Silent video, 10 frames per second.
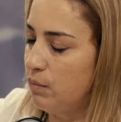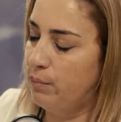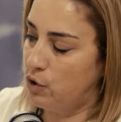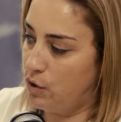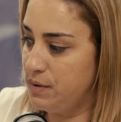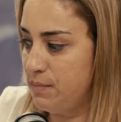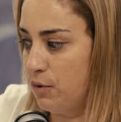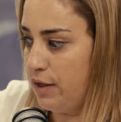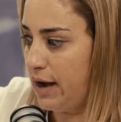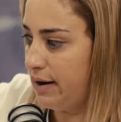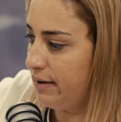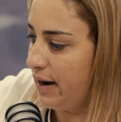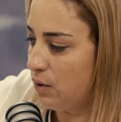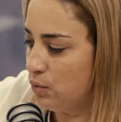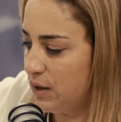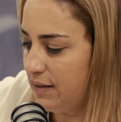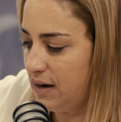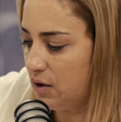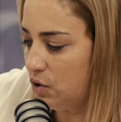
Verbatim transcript: un poco bimodal, eh, algunas de las